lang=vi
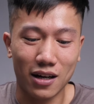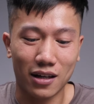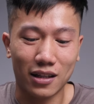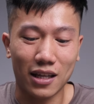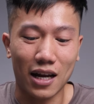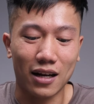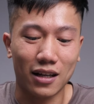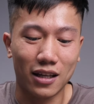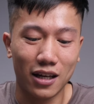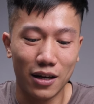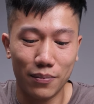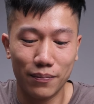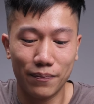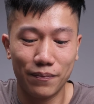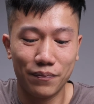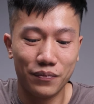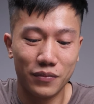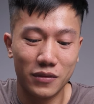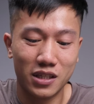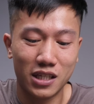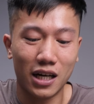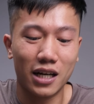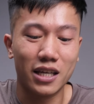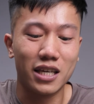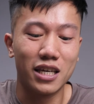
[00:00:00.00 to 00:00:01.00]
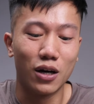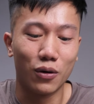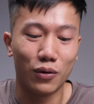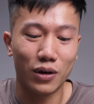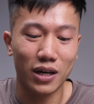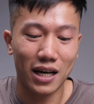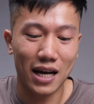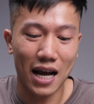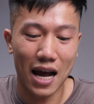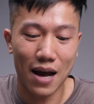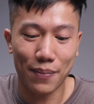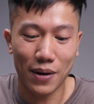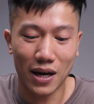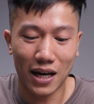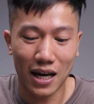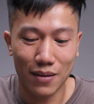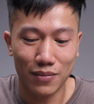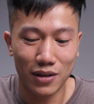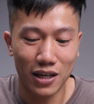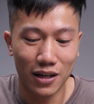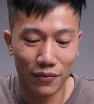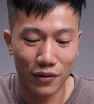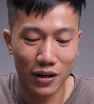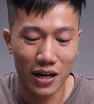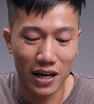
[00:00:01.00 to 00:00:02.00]
được tặng thêm rất là nhiều keycap anh em
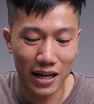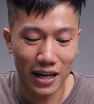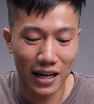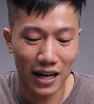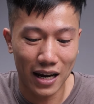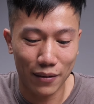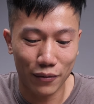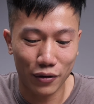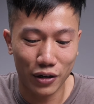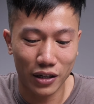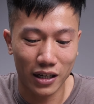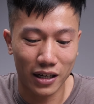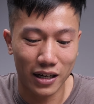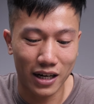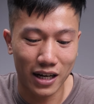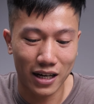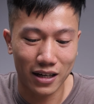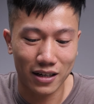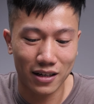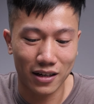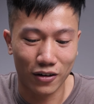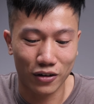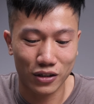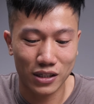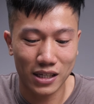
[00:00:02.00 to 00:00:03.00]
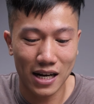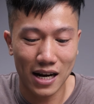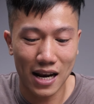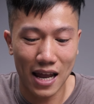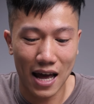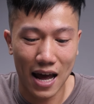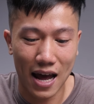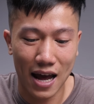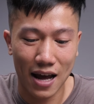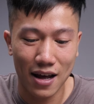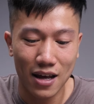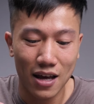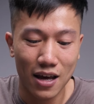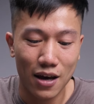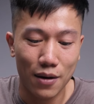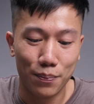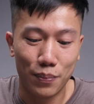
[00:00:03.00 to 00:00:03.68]
nhìn vào đây anh em có thể thấy đây nó sẽ là